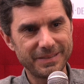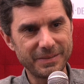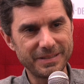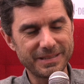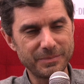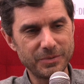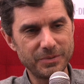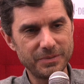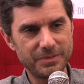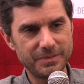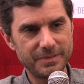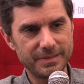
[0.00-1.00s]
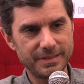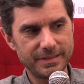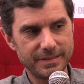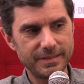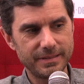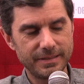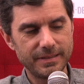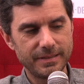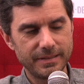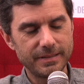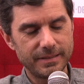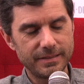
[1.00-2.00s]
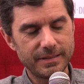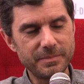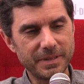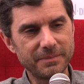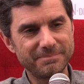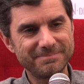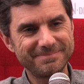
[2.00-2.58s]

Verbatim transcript: ouais ça me. J'aime bien.